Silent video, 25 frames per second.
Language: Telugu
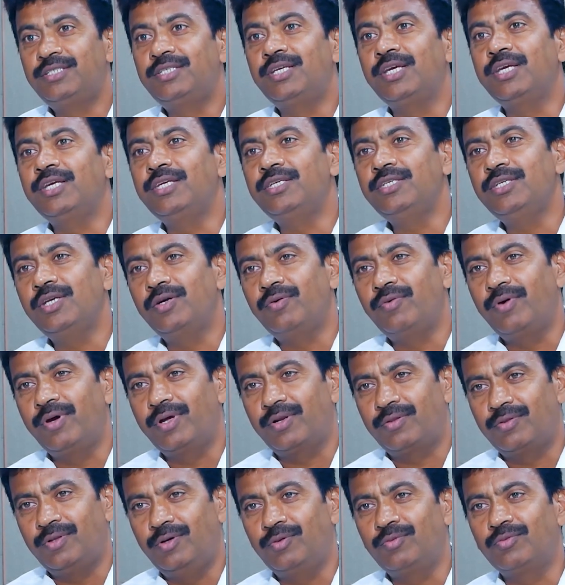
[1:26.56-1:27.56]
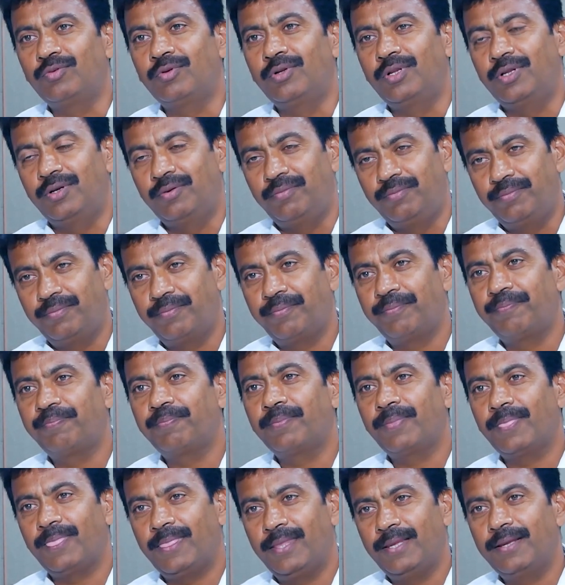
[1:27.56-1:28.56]
చేంజ్ అవుతున్నారు
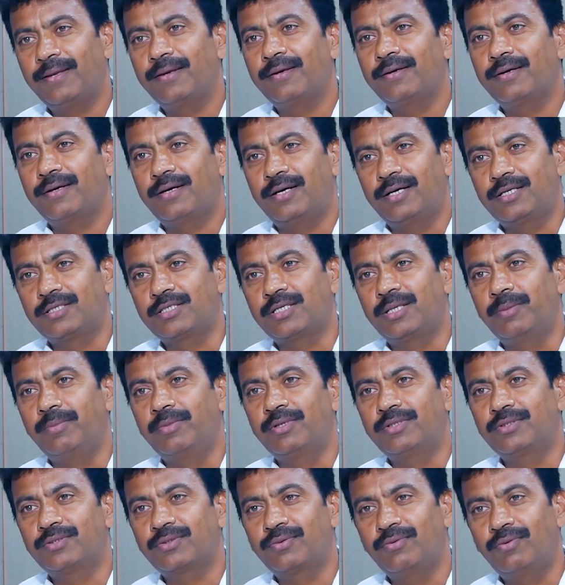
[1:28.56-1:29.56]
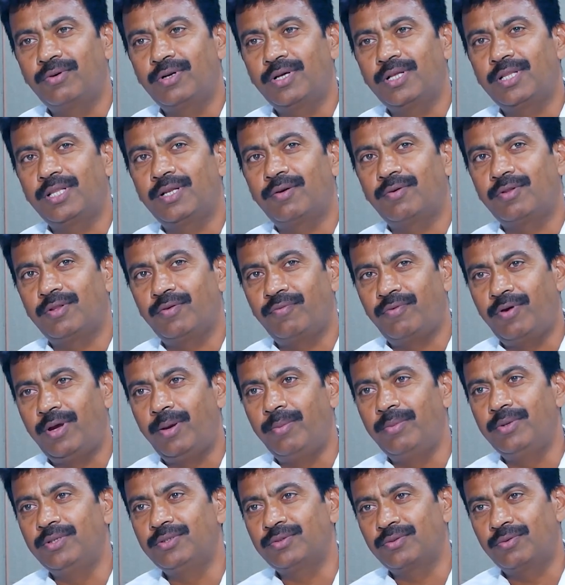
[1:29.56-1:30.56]
కస్టమర్స్ కూడా తర్వాత
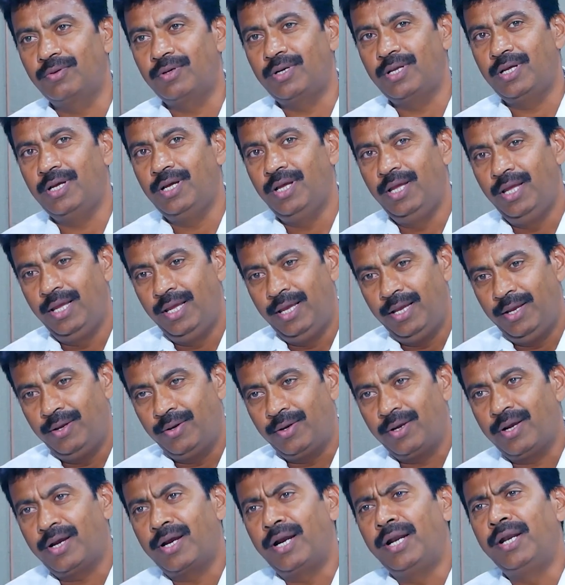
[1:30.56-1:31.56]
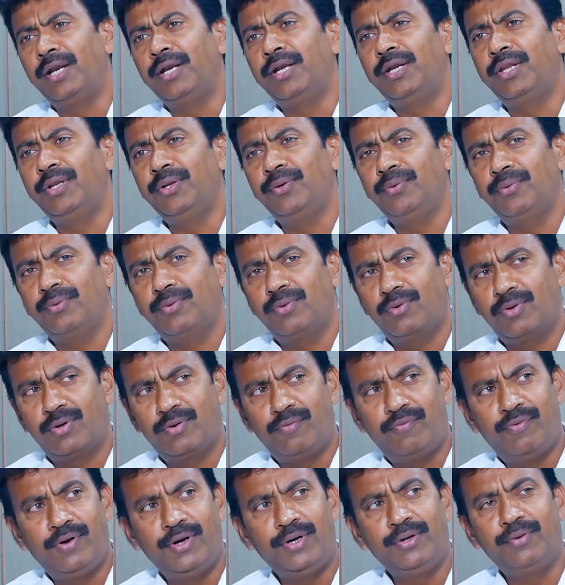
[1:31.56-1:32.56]
ఫ్యామిలీస్ కూడా కంటిన్యూ ఒక
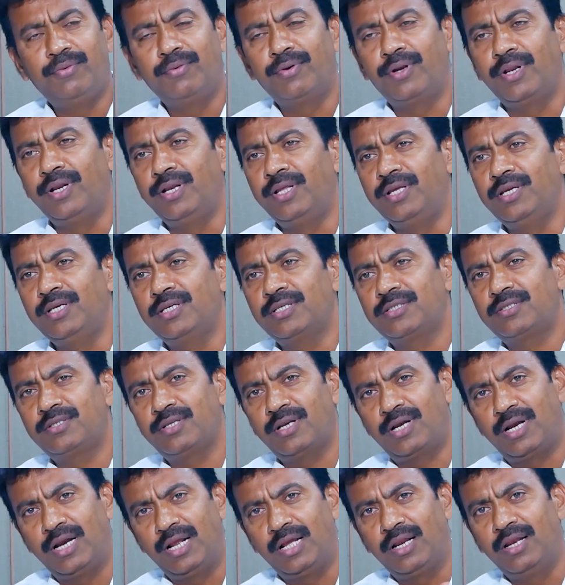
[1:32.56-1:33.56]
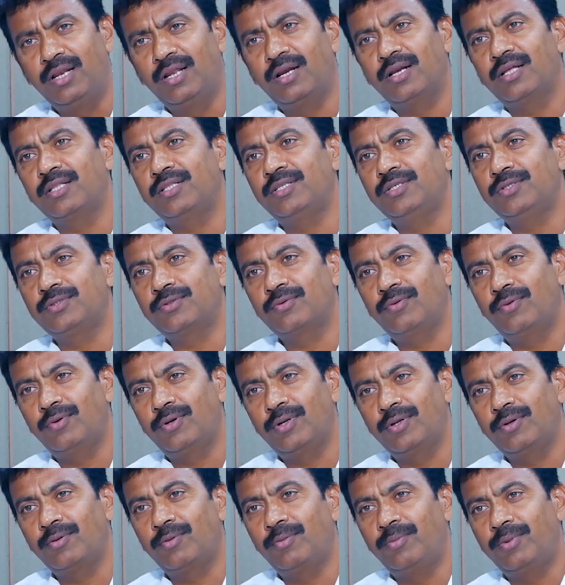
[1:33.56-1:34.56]
ఫైవ్ టు టెన్ ఇయర్స్ రెగ్యులర్గా
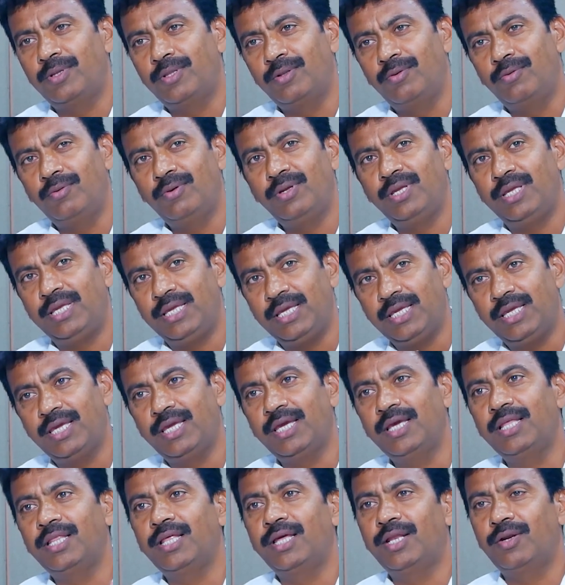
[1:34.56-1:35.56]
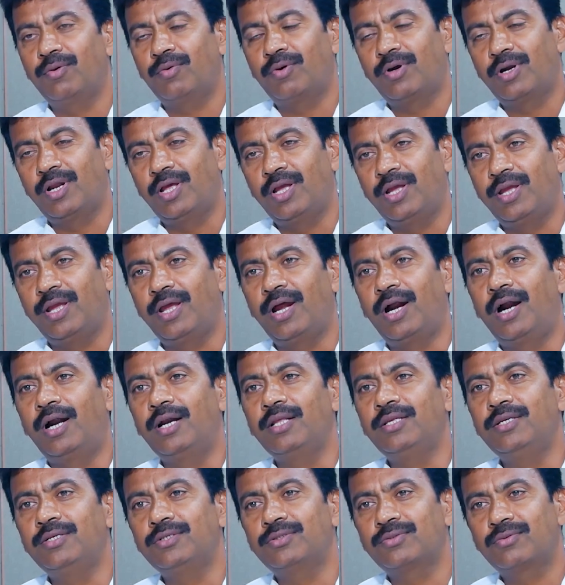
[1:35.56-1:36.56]
తీసుకోవడానికి బదులు ఇంకేదైనా ఒకటి
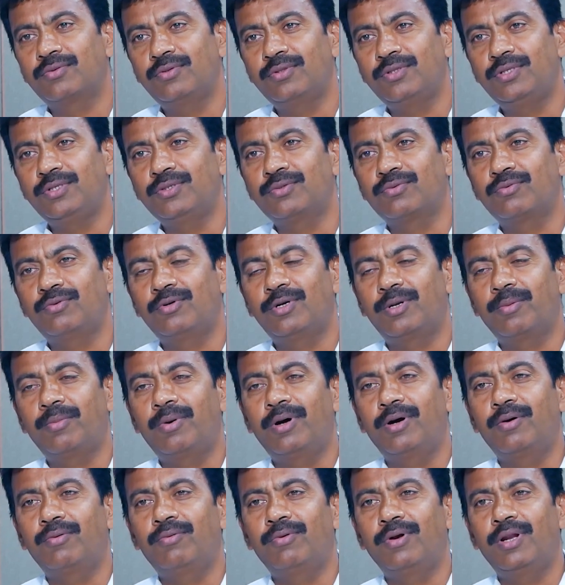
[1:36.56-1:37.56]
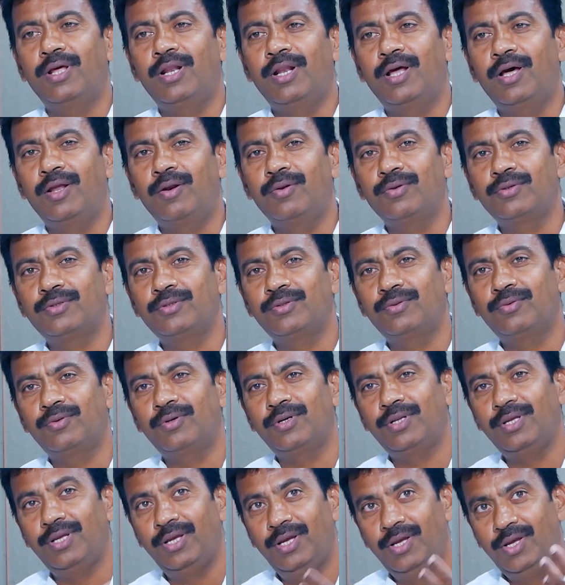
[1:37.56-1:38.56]
యాడ్ చేసుకొని తీసుకుంటే బాగుండే ఆలోచన
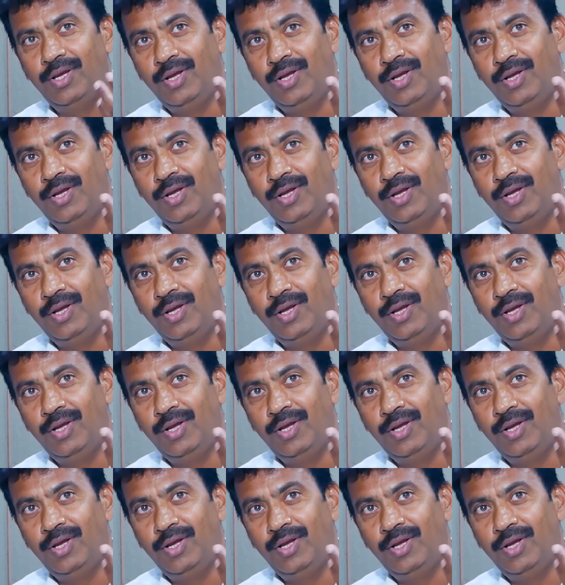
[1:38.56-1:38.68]
ఆలోచనతోటి